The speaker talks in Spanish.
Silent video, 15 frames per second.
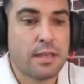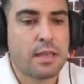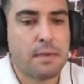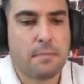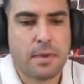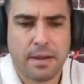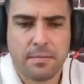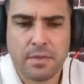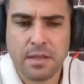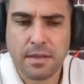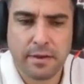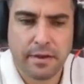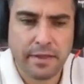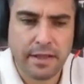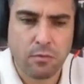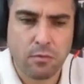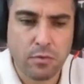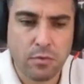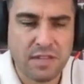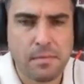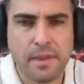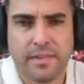que para mí, de verdad,
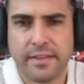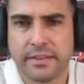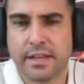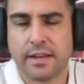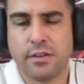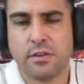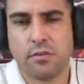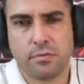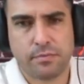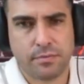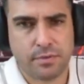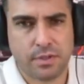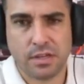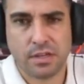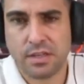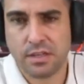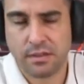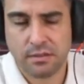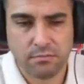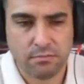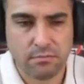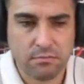un exmandatario
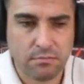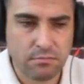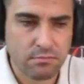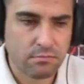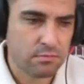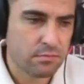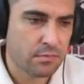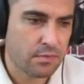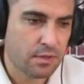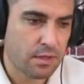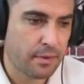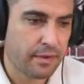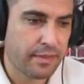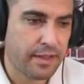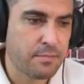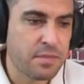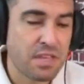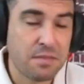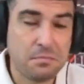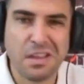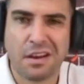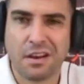tiene, mm, de verdad,
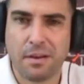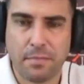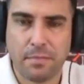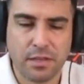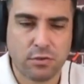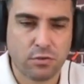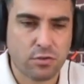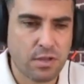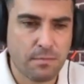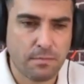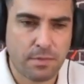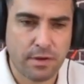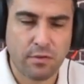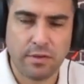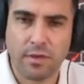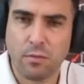mi, respeto siempre, ¿no?